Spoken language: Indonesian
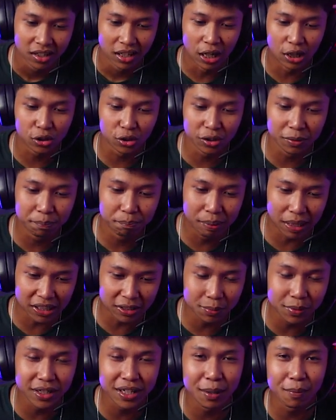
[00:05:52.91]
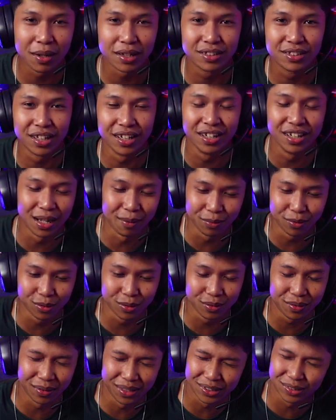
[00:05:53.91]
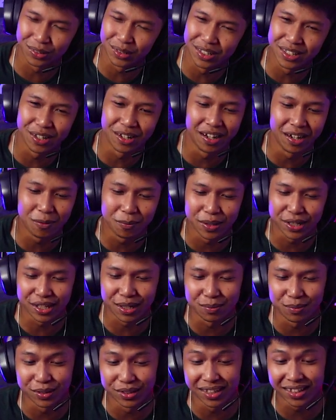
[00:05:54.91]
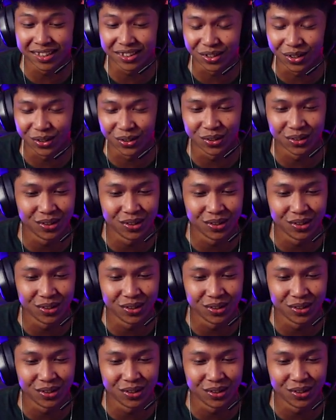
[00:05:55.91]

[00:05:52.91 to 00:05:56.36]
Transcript: Langsung dibasmi dia balas dendam tuh dimasukin ya obat nyamuknya ke sana.